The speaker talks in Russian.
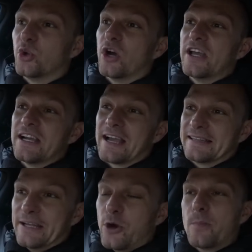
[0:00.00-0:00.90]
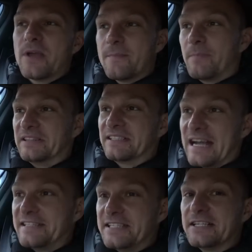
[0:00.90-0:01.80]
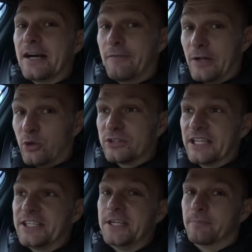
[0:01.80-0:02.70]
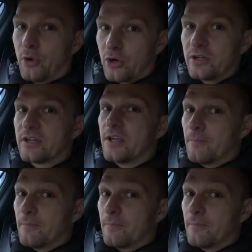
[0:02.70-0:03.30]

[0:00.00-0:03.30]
но ходарем по трассе Авалон таки бог.